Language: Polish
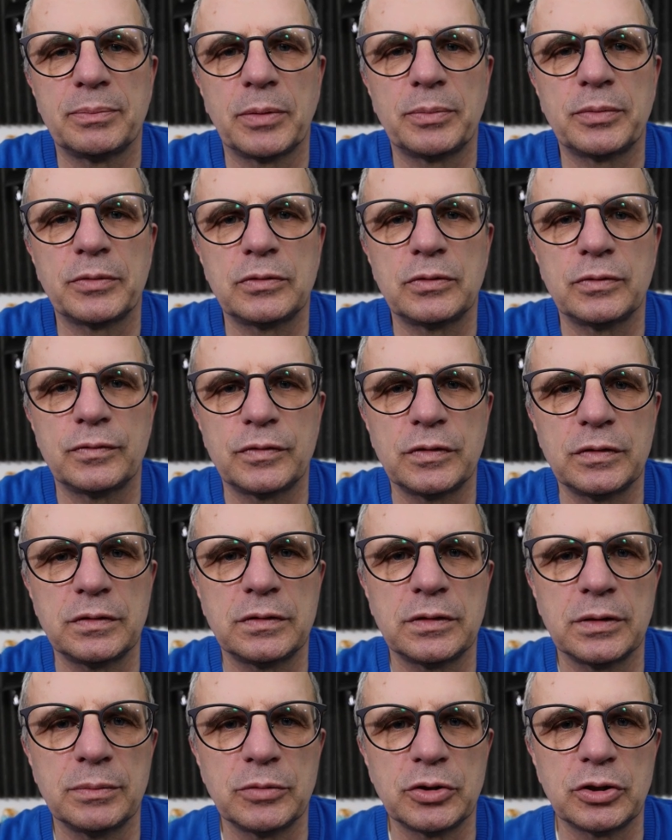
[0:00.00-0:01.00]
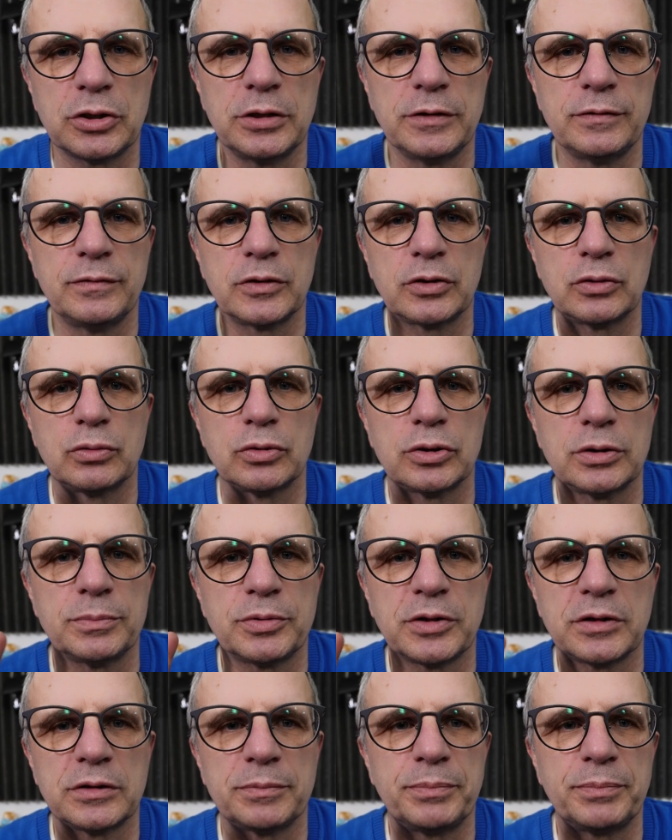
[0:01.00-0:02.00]
Po prostu wszyscy myśliwi, którzy
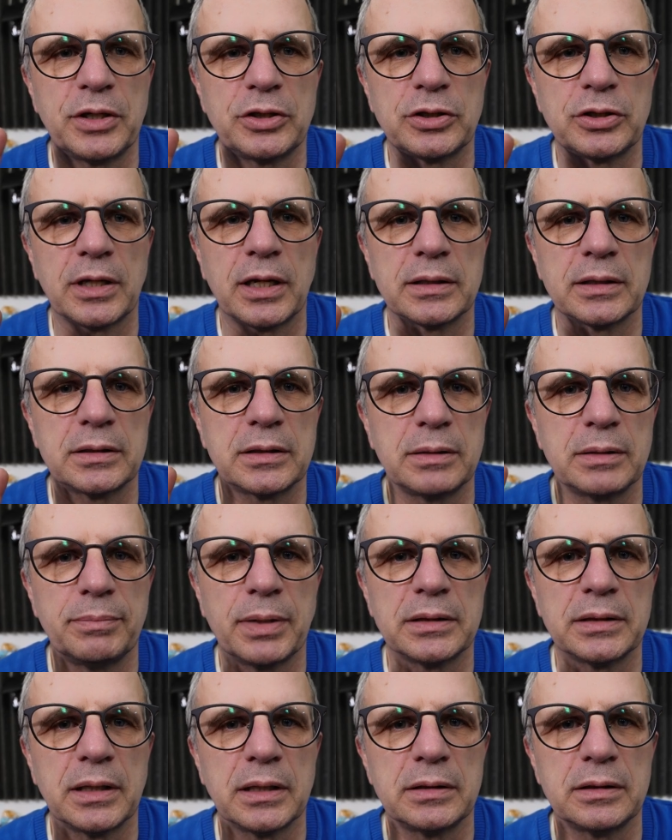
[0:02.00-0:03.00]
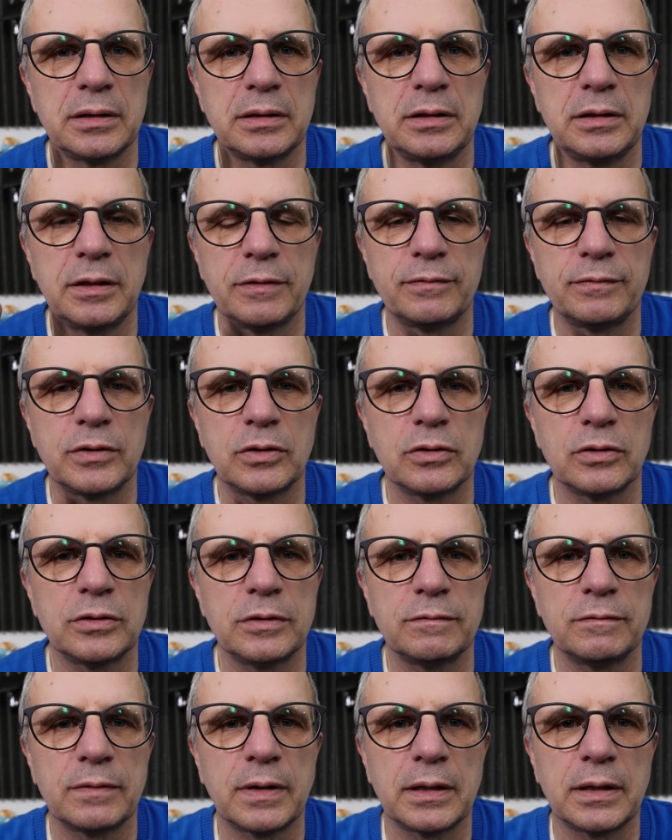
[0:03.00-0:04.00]
przez 5 lat tych badań nie
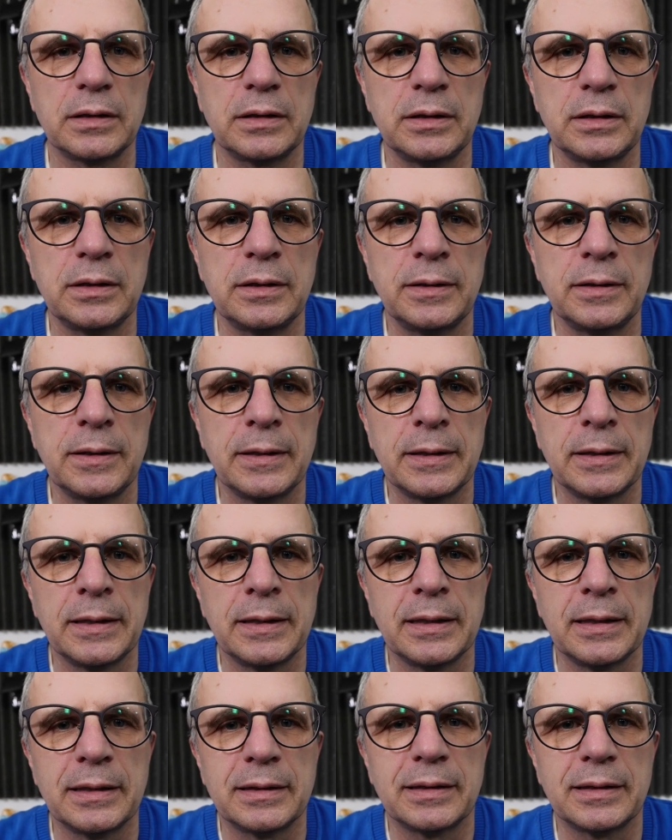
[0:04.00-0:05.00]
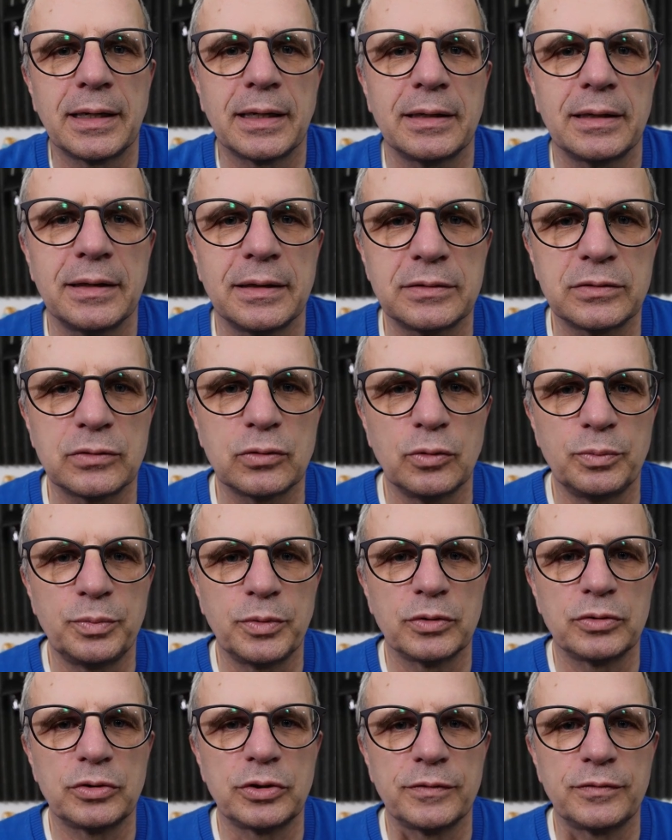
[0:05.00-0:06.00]
wykonywali, nagle
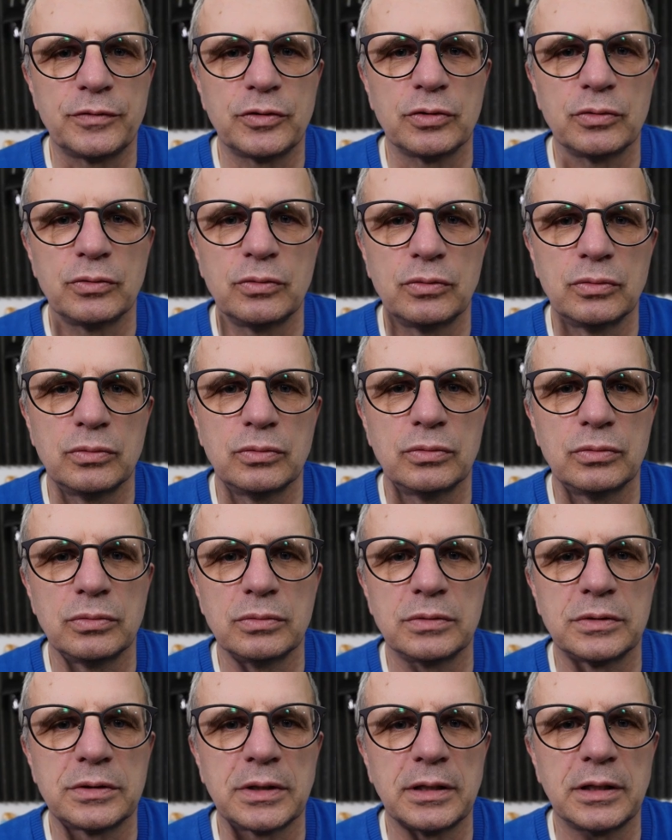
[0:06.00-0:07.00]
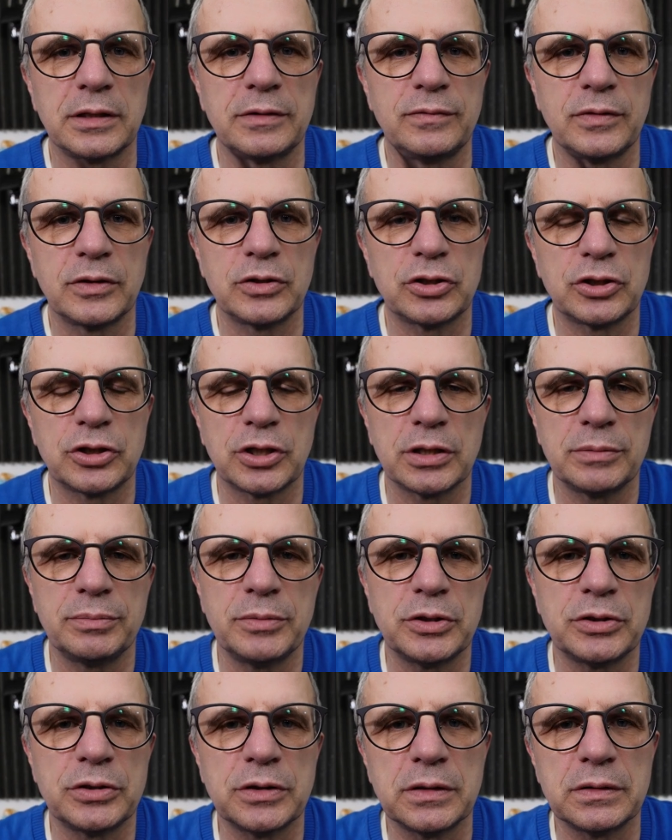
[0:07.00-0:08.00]
skupią się w ciągu zaledwie 3
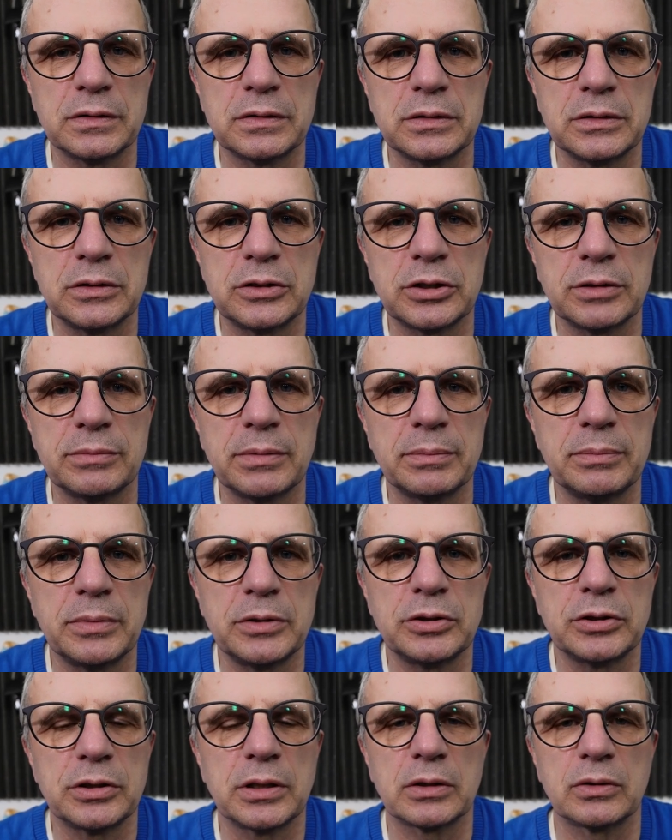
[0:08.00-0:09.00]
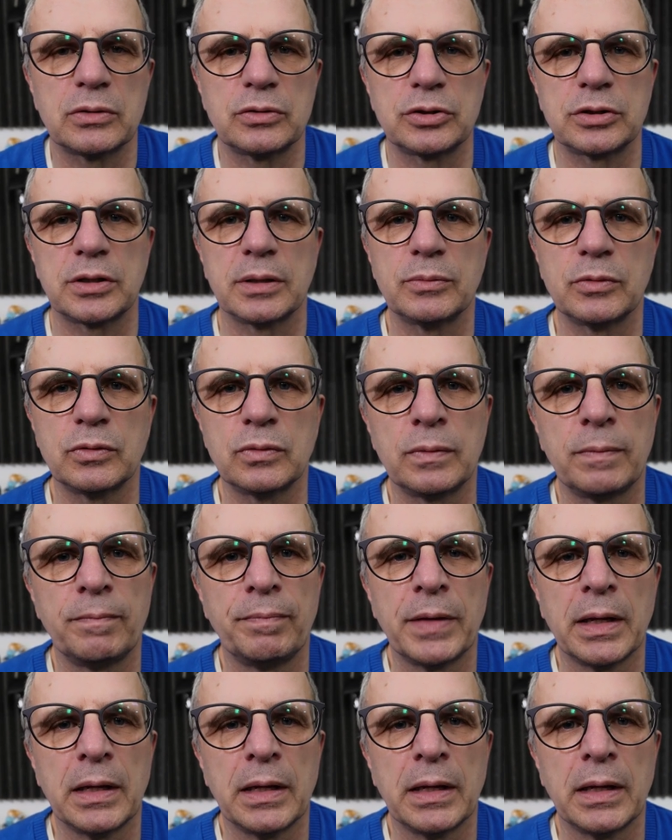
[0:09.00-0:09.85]
miesięcy i trzeba będzie jakoś temu